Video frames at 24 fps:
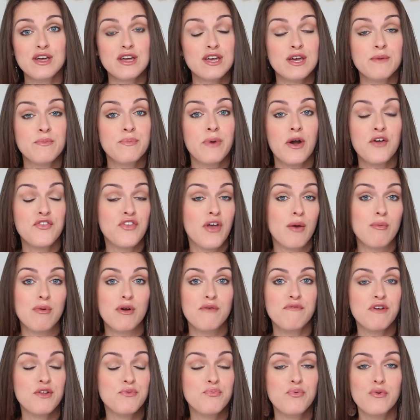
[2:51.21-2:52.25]
très portable
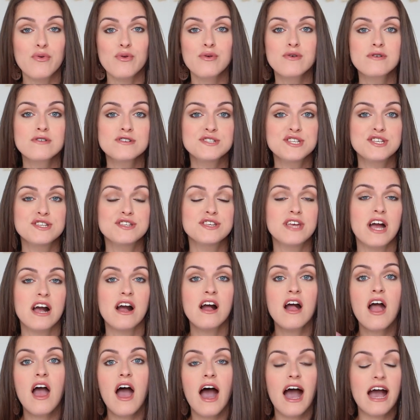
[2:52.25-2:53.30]
en fait pour le quotidien,
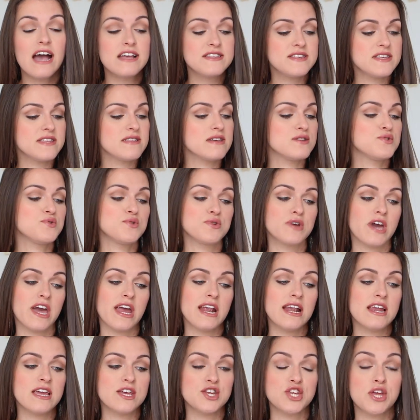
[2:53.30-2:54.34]
assez
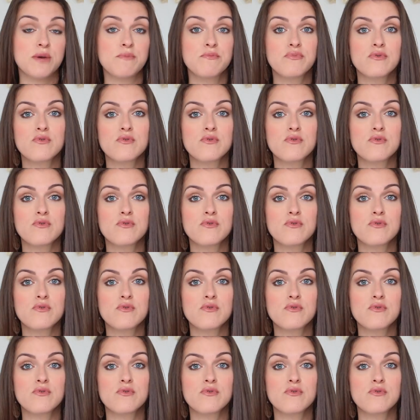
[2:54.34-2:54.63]
naturel et j'aime